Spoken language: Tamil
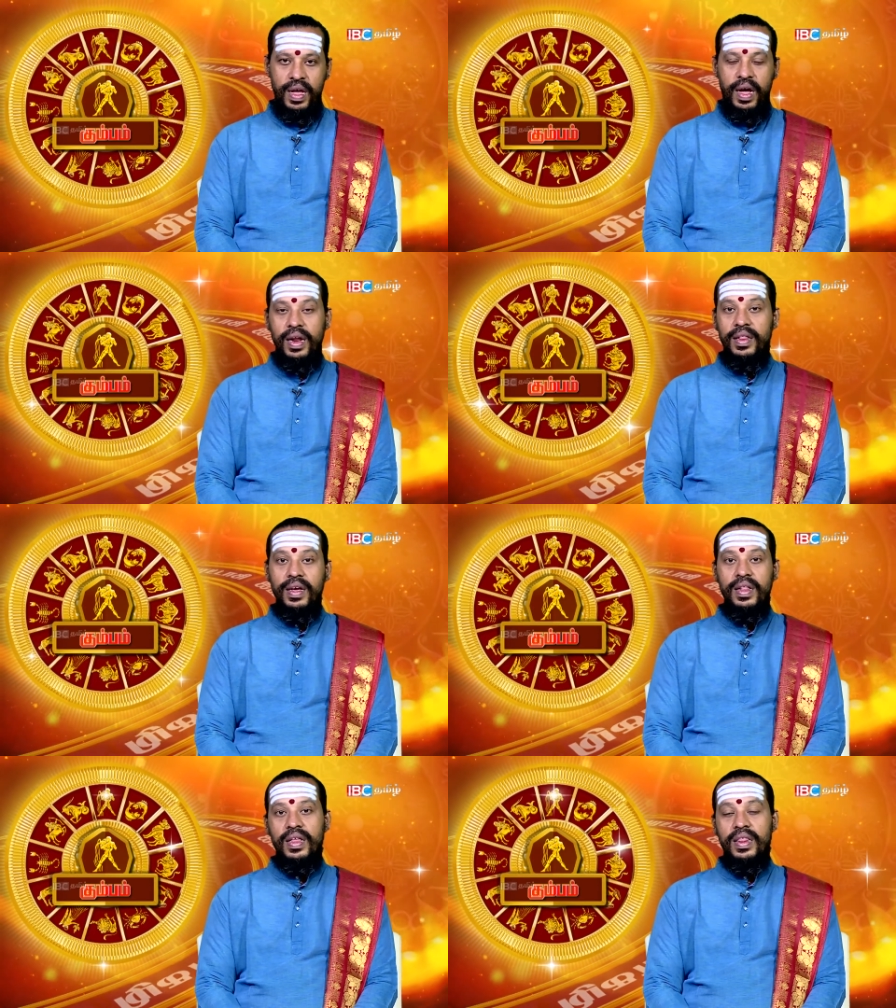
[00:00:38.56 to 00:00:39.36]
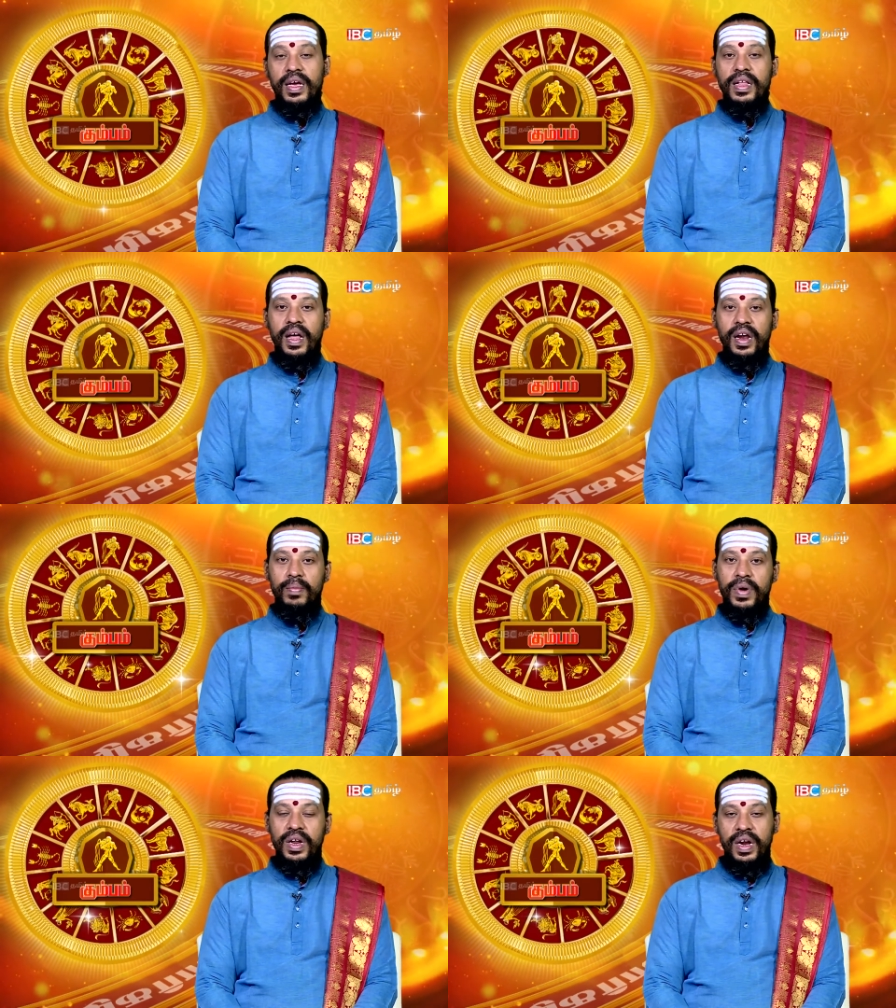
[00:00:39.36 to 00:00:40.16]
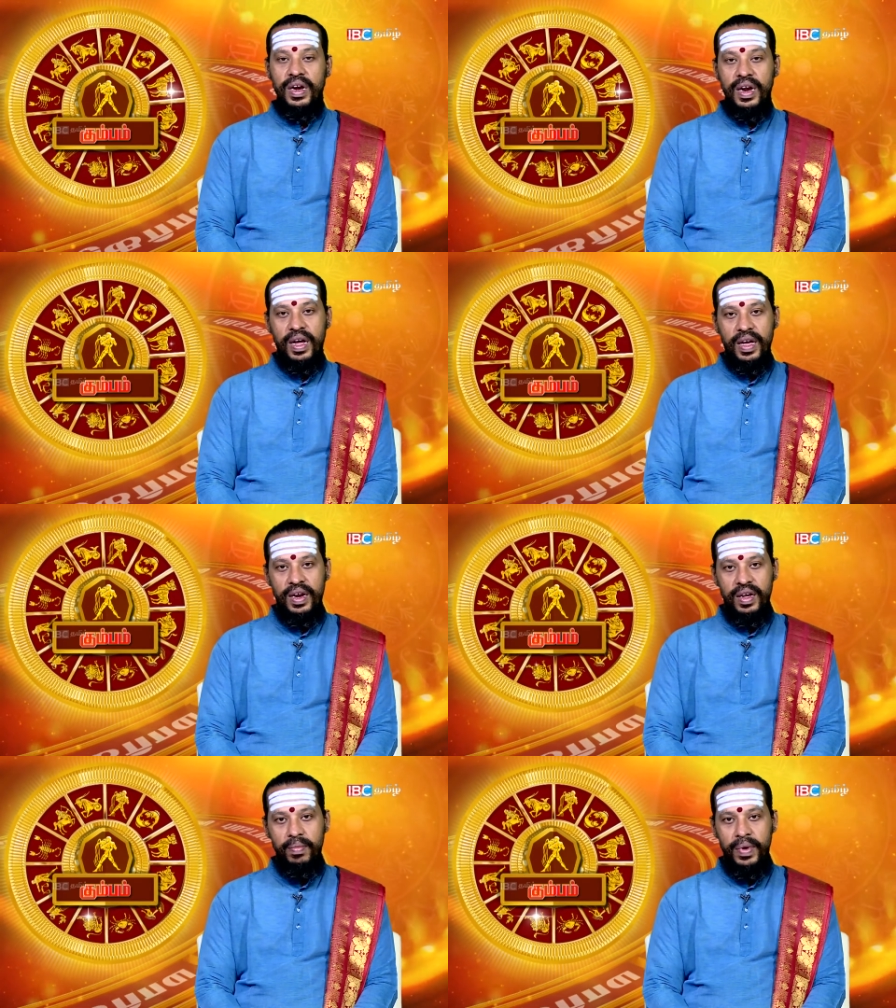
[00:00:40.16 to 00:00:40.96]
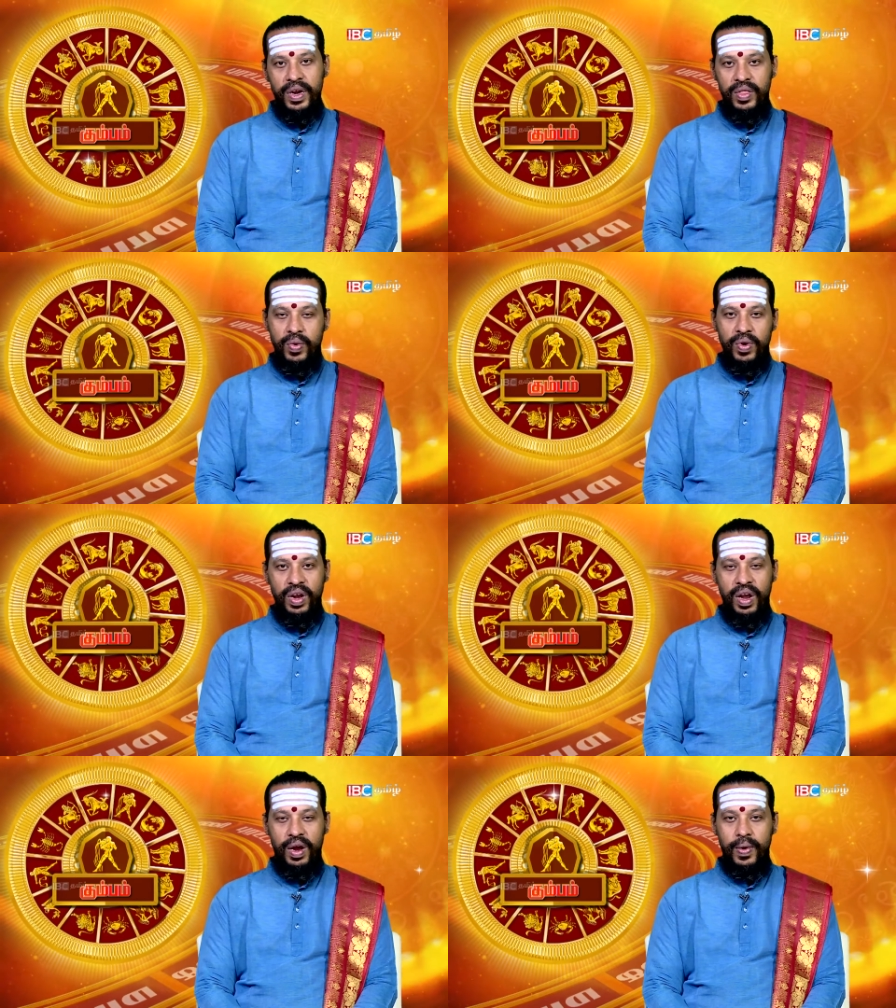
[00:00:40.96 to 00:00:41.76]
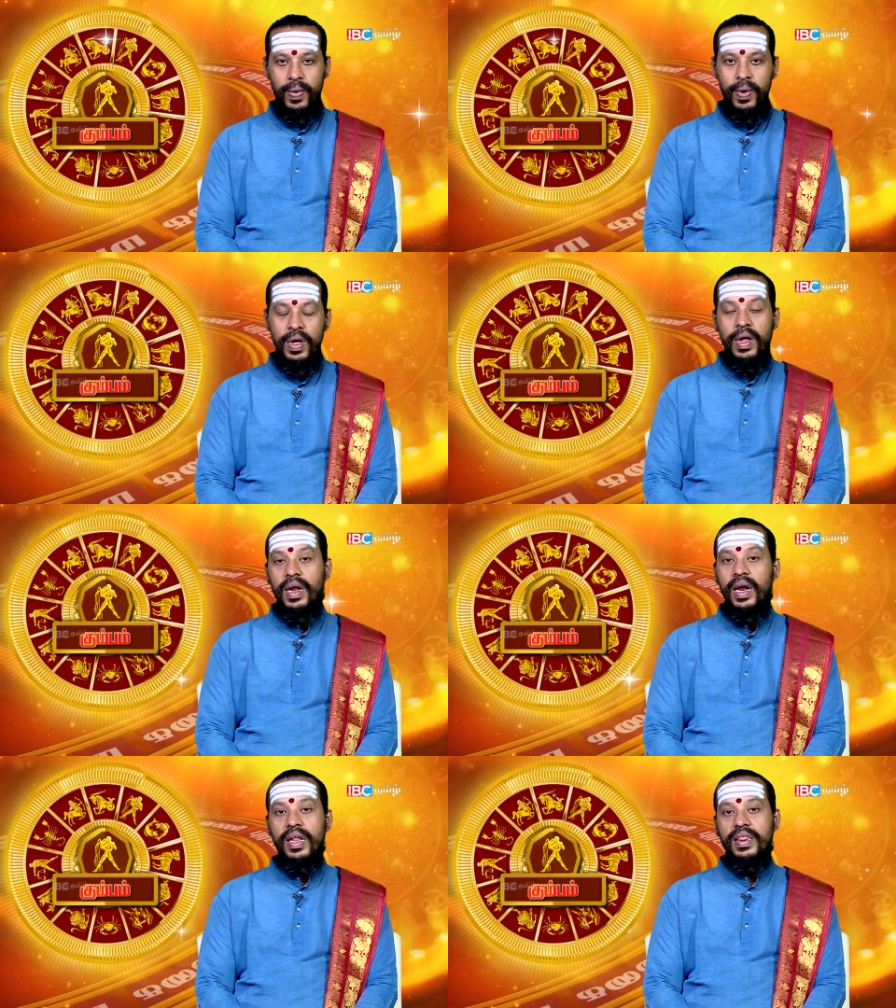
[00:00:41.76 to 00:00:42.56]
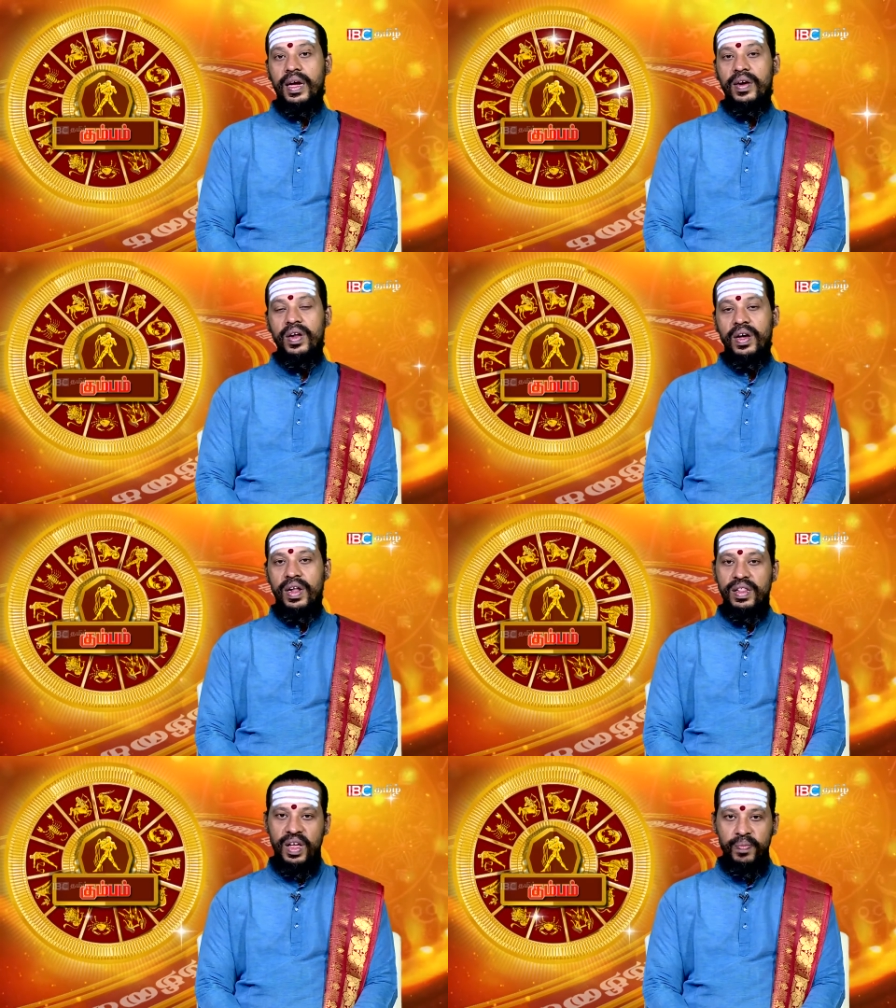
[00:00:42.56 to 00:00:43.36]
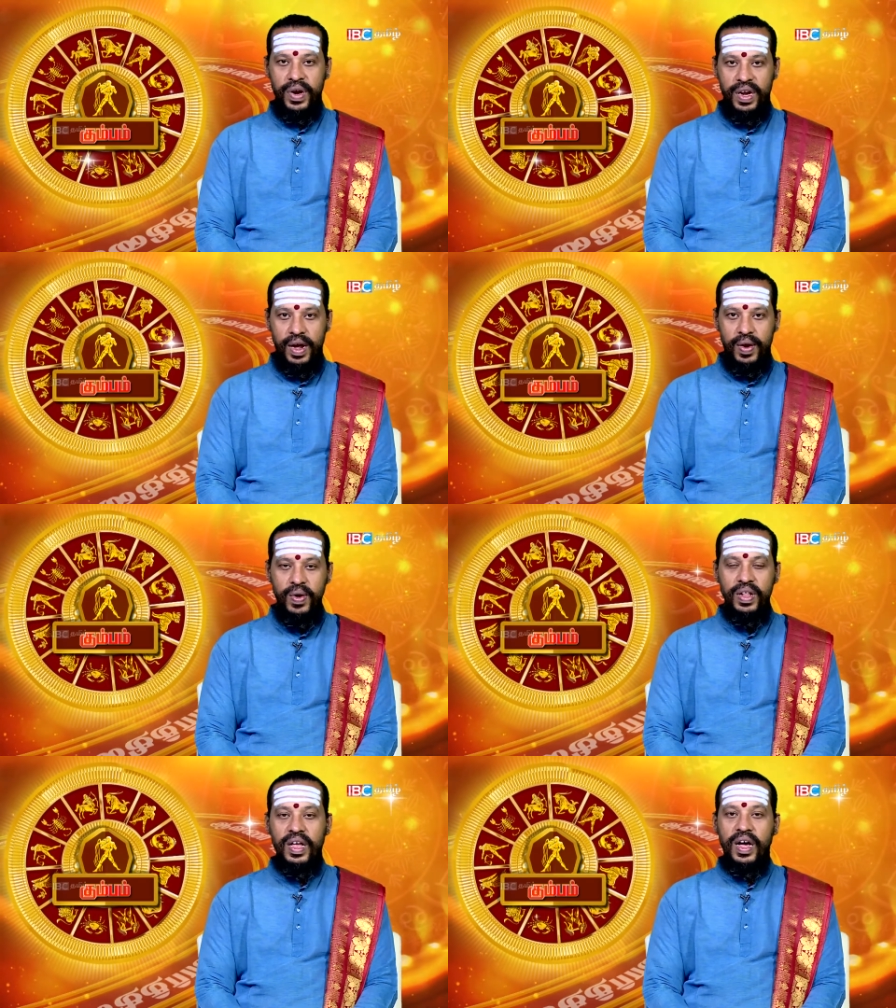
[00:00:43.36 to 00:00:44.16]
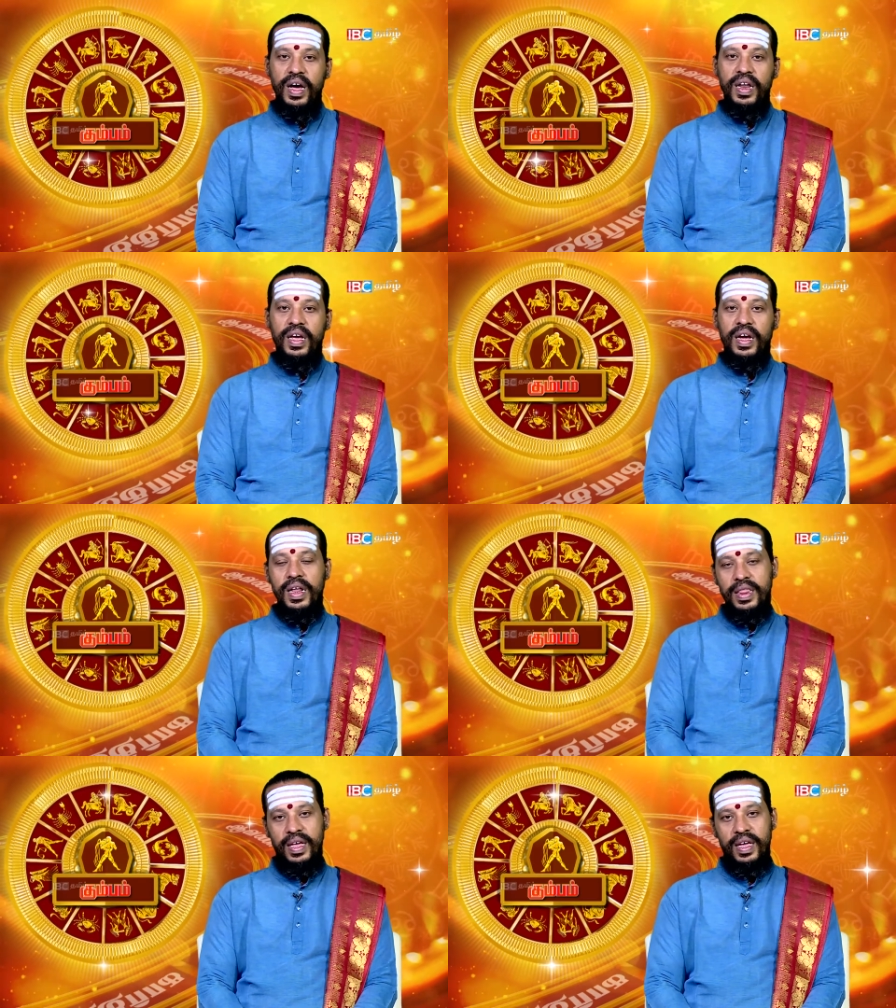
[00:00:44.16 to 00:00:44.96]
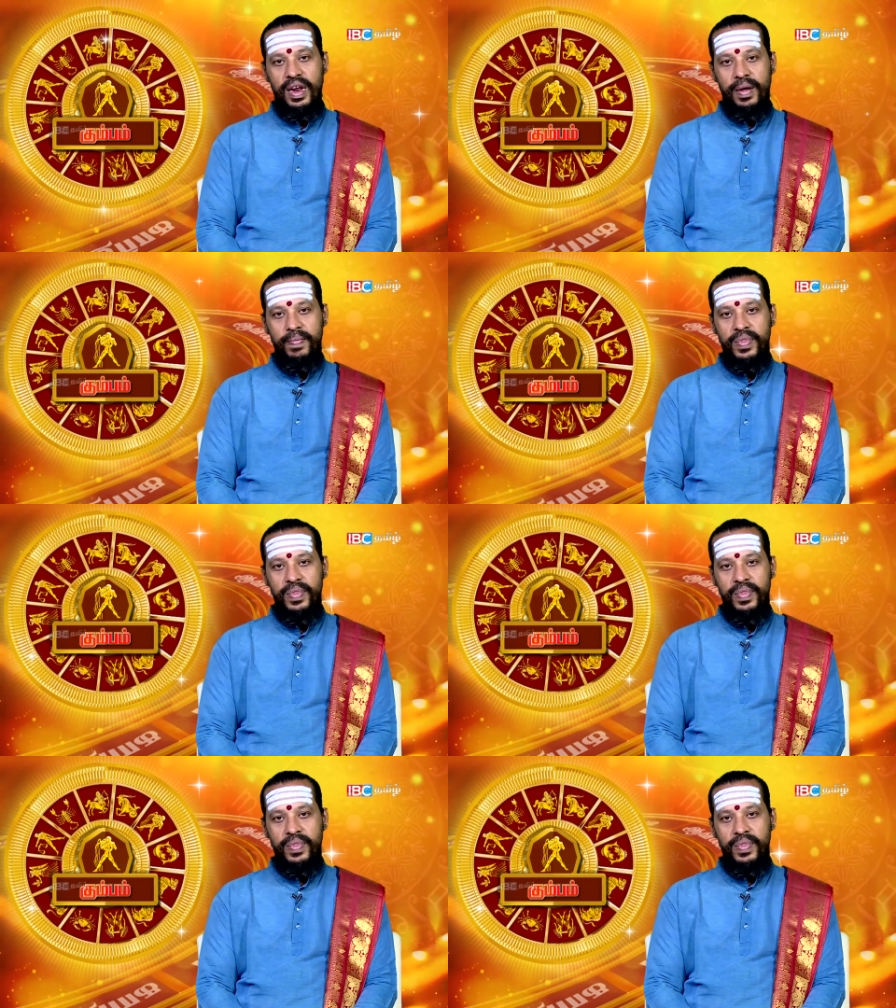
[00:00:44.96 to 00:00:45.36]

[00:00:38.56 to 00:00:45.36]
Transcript: அல்லது இதை செய்தால் நமக்கு நன்றாக இருக்கும் என்று தோன்றினாலோ நல்ல சகுனங்கள் தென்பட்டாலோ அந்த காரியங்களை செய்யலாம்